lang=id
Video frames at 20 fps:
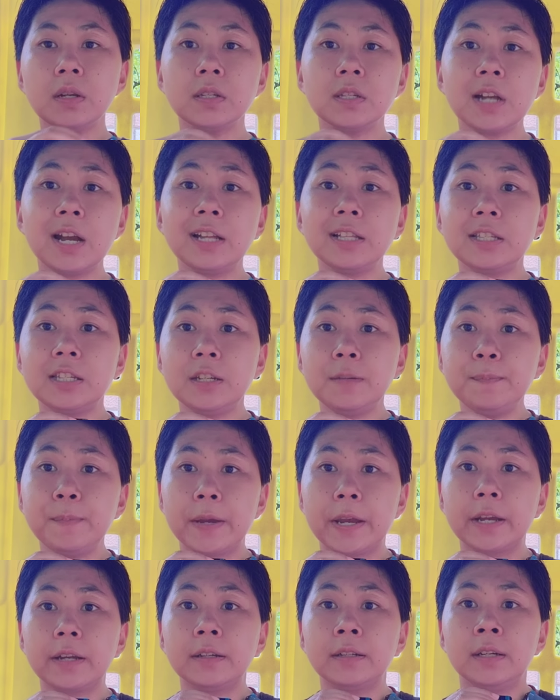saat
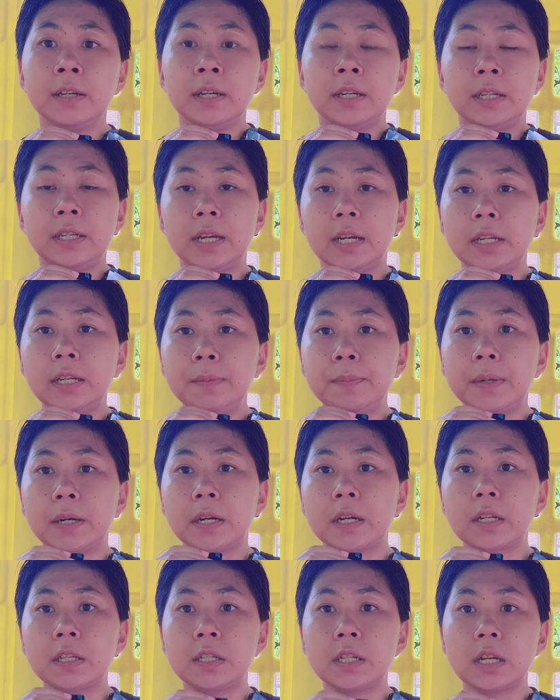Cimeng dia ini
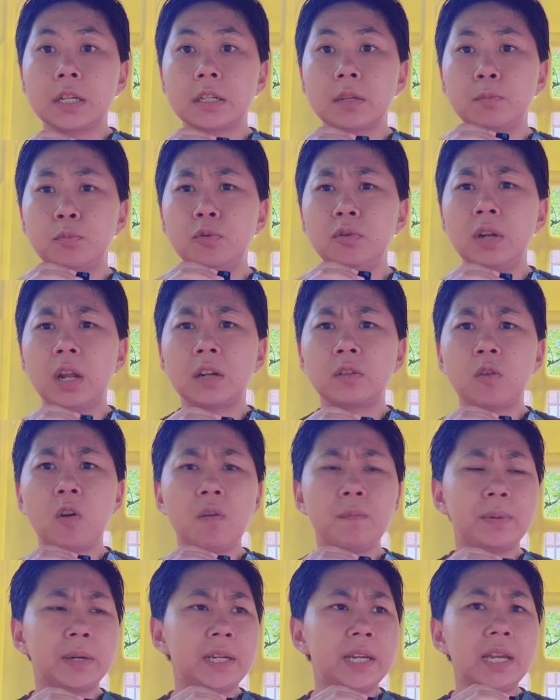bekerja sebulan
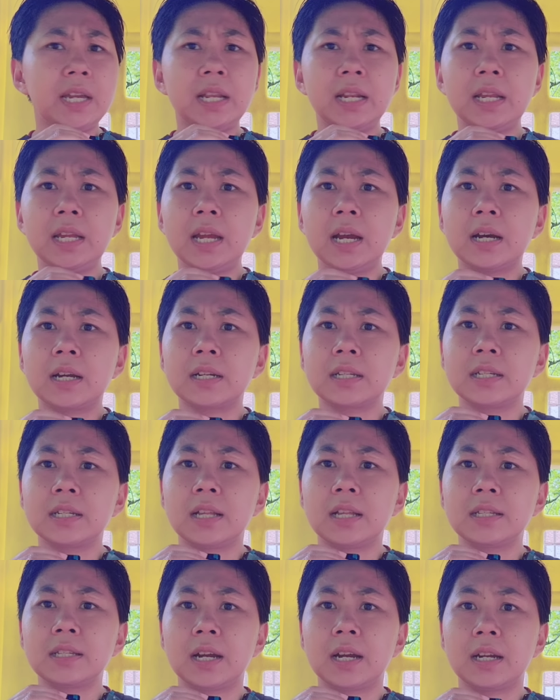kok begini ya
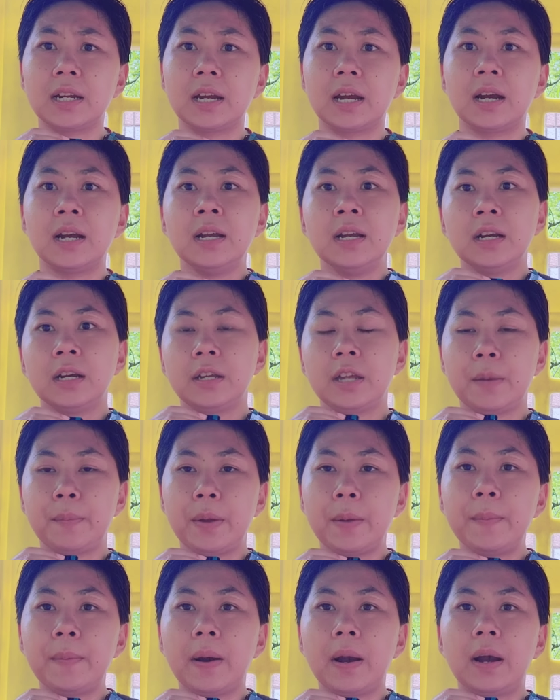kerjaan saya ya
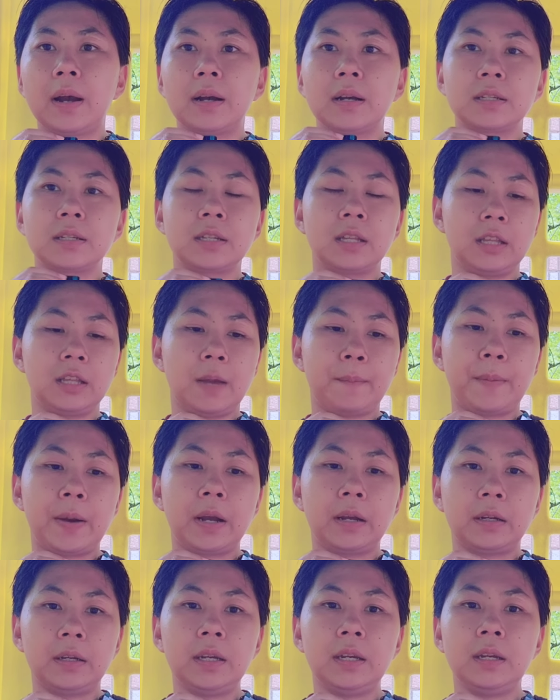memang setiap
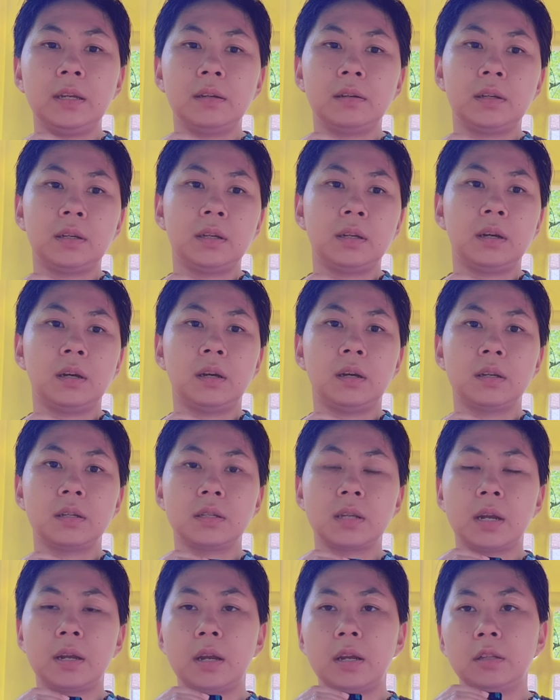pagi uh,
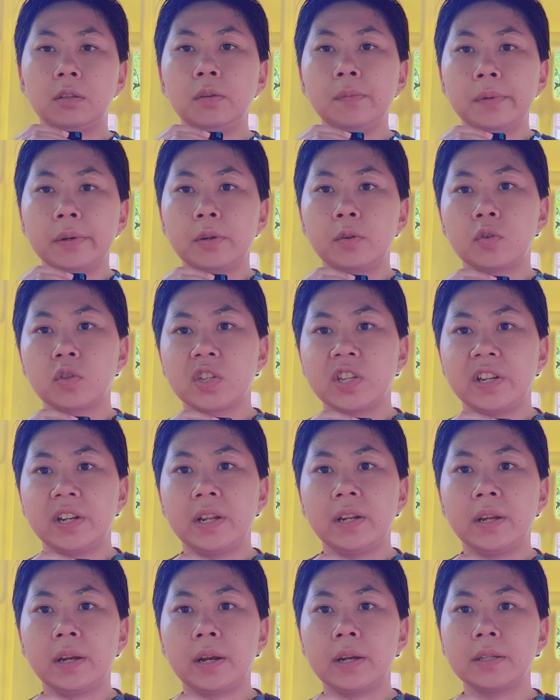saya itu ngurusin
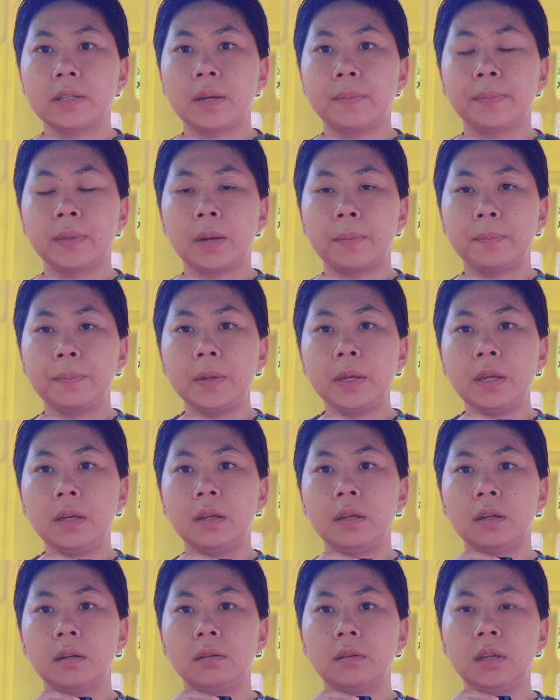nenek Kaisam
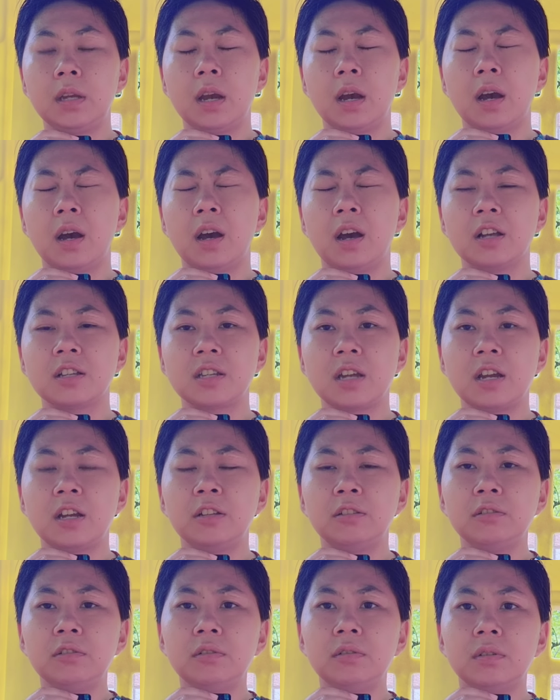tapi ya
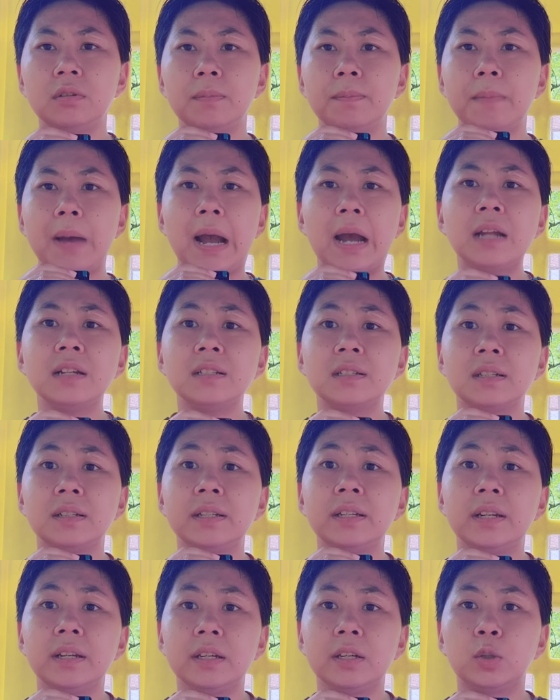saya tuh makan
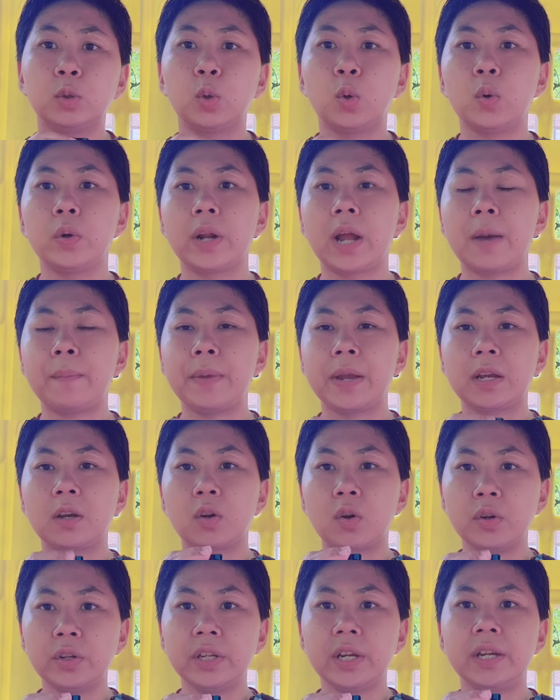sendiri gitu nah
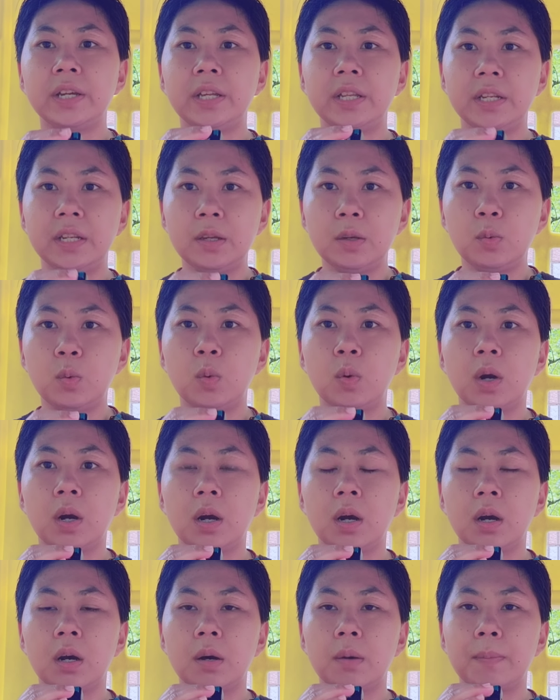backgroundnya ini
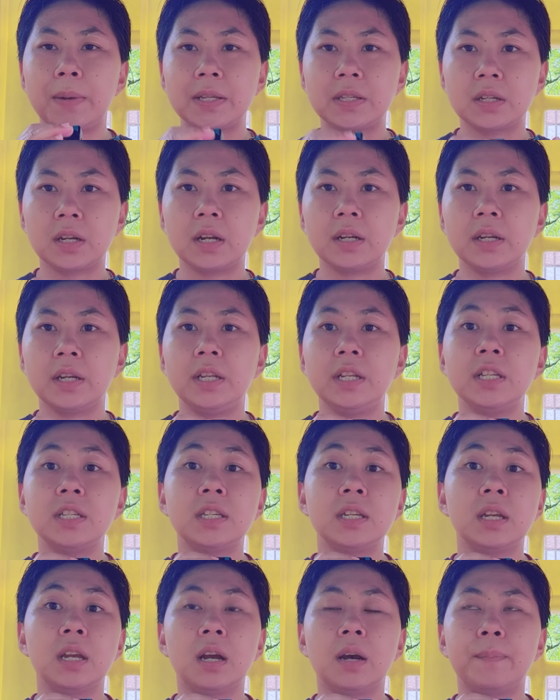uh, majikannya ini
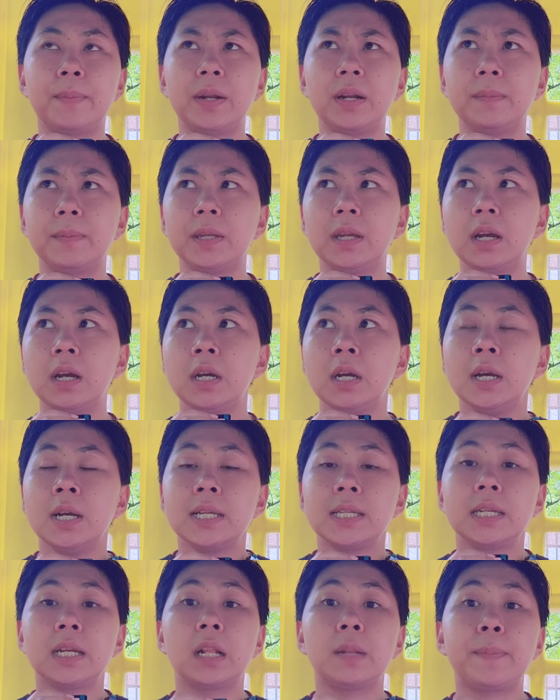si apa namanya
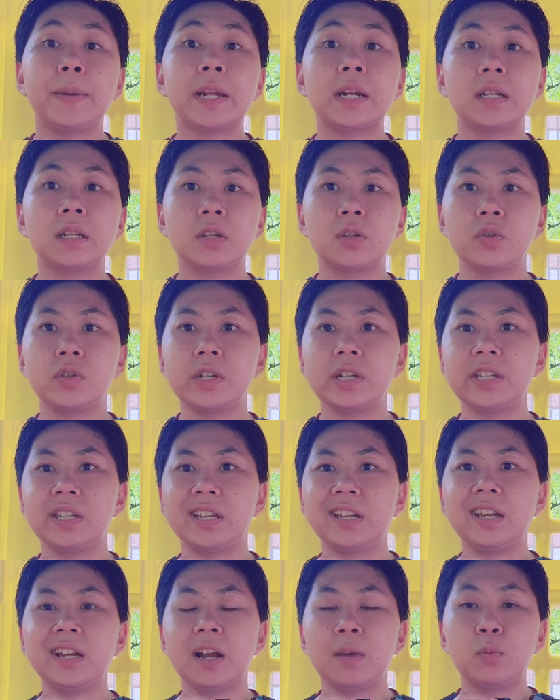single parent ya cuy
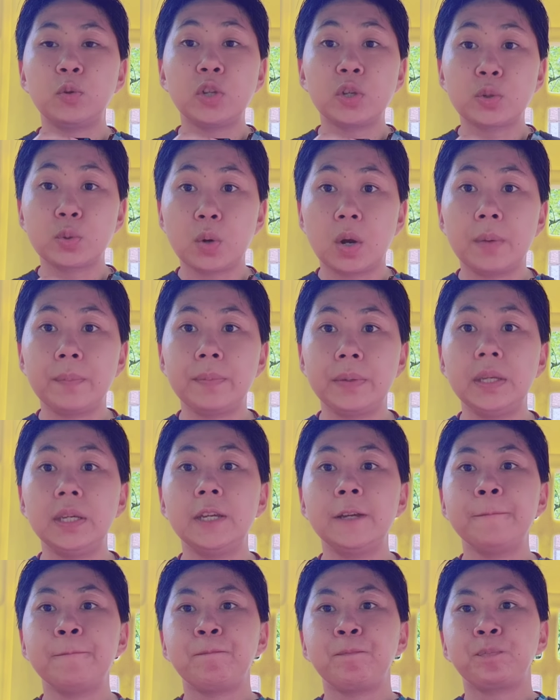jadi nggak punya
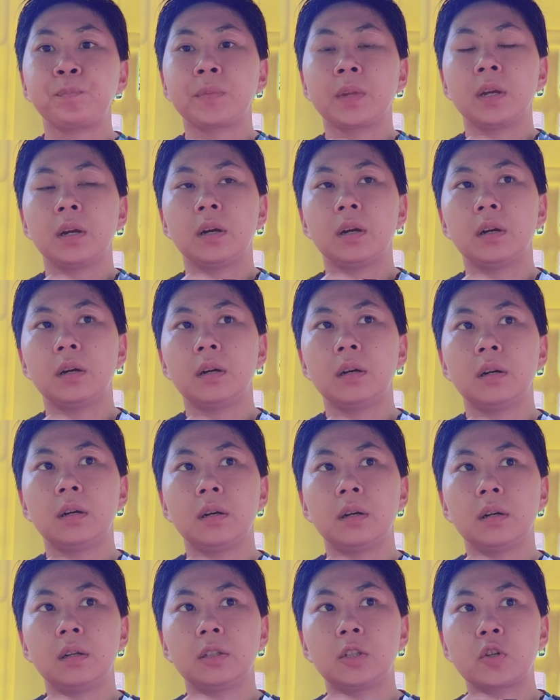suami
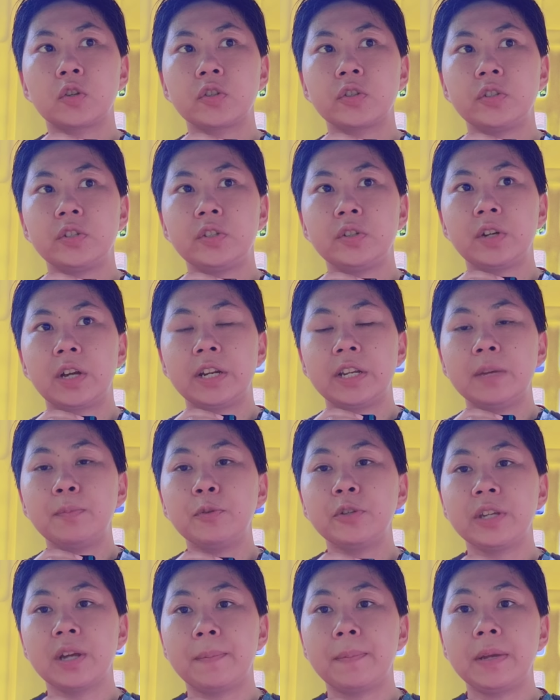Uh, terus juga dia
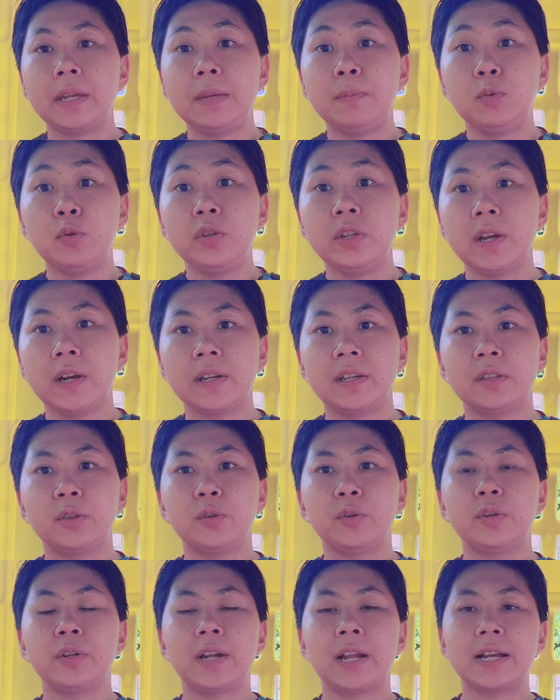punya ibunya
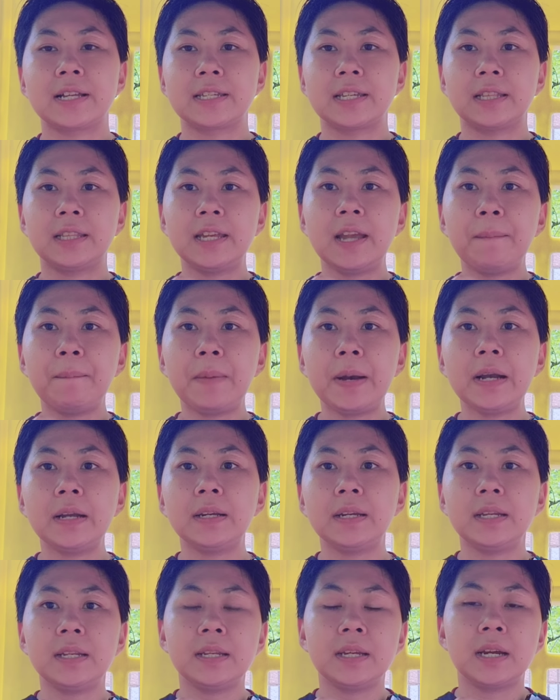gitu. Nah setiap
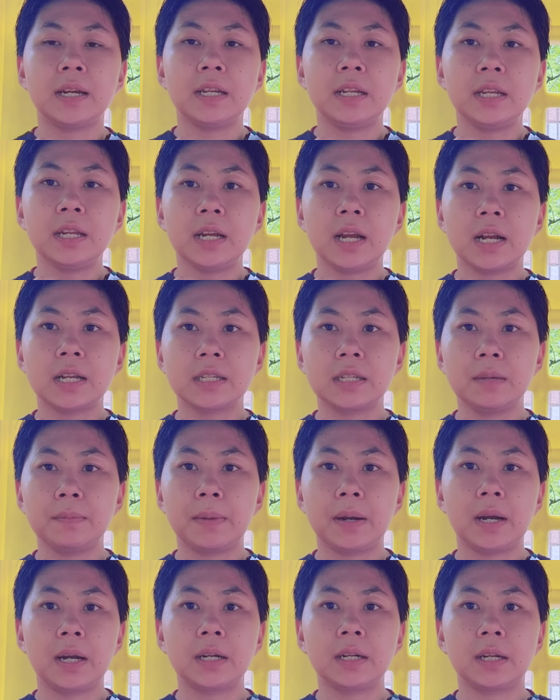pagi dia ini ngasih
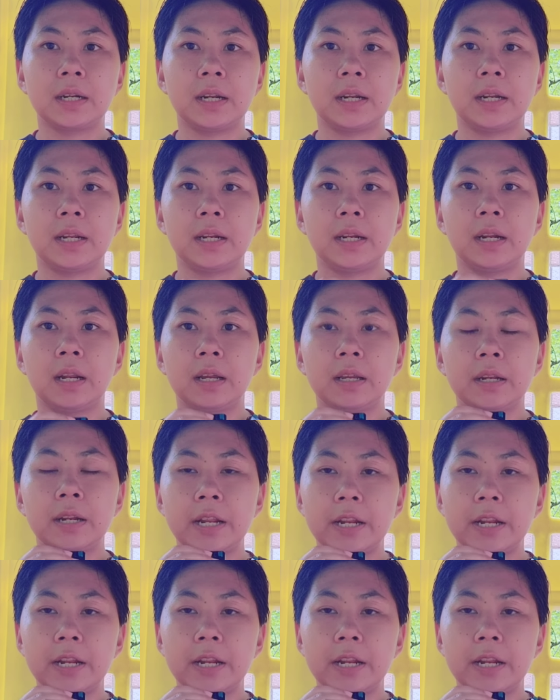makan ke nenek. Nah,